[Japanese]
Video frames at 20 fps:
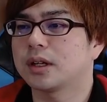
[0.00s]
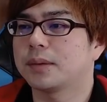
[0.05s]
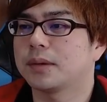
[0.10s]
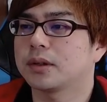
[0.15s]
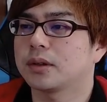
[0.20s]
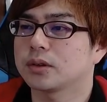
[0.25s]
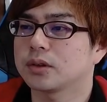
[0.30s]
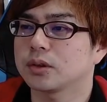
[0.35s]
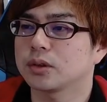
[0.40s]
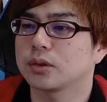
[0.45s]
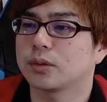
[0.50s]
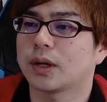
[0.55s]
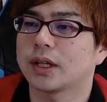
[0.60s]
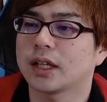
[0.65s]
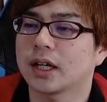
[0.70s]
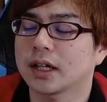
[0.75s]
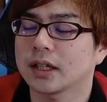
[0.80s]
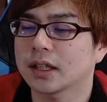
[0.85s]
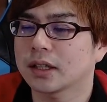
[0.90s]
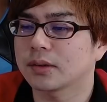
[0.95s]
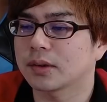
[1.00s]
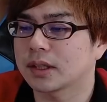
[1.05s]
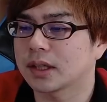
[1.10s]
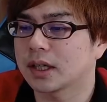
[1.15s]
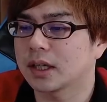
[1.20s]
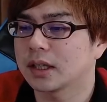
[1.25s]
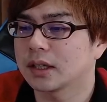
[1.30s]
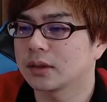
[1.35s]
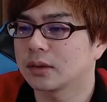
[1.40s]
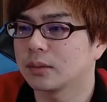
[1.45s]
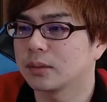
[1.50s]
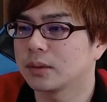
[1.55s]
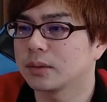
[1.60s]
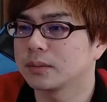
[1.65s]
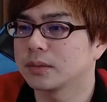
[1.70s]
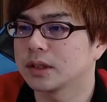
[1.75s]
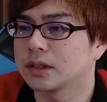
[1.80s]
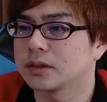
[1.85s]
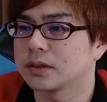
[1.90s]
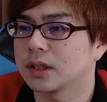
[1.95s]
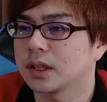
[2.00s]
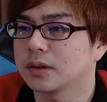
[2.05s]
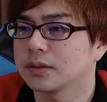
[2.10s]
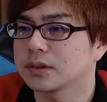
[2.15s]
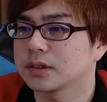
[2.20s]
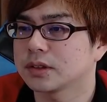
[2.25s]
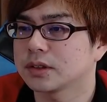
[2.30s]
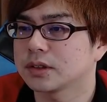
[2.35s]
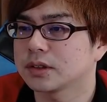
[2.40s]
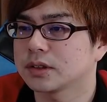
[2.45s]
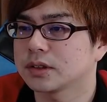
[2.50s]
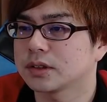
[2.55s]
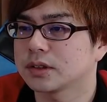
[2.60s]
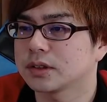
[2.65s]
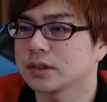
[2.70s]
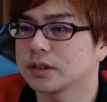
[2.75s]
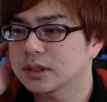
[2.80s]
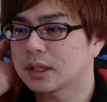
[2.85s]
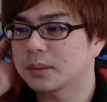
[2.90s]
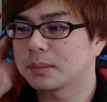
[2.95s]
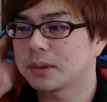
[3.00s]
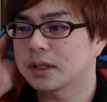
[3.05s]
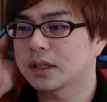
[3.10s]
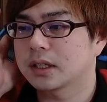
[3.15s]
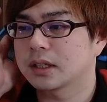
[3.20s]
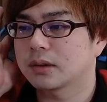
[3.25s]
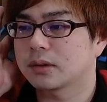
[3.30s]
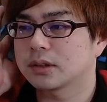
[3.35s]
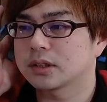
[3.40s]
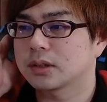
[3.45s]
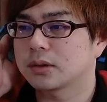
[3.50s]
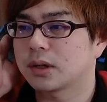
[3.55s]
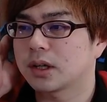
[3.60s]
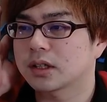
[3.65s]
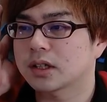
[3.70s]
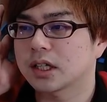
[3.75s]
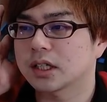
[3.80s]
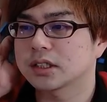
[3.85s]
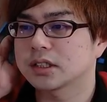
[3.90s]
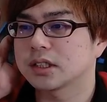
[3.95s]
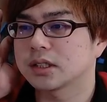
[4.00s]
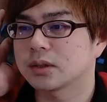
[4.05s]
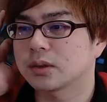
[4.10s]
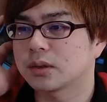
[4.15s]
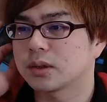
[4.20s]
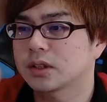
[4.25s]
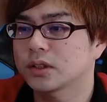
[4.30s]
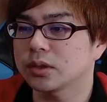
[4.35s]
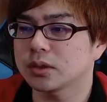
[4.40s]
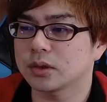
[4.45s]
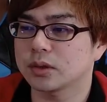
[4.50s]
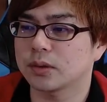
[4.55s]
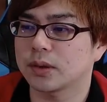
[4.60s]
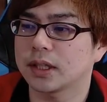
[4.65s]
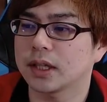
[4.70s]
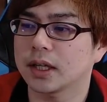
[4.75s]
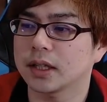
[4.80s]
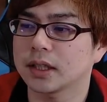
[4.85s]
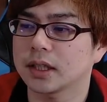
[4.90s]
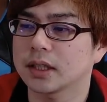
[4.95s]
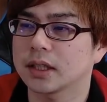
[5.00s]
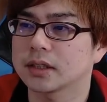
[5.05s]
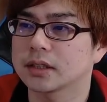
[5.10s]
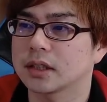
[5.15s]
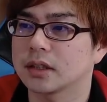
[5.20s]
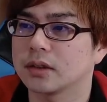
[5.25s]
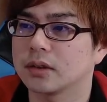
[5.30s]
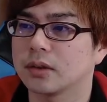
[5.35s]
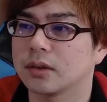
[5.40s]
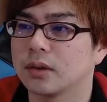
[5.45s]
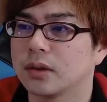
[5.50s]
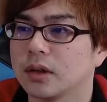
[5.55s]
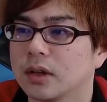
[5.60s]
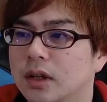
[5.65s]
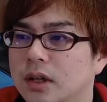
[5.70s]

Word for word: べるとちょっと割高なのかなと思うんですよね普通のバージョンは300円でこういった580円とかでちょっと割高なんですけど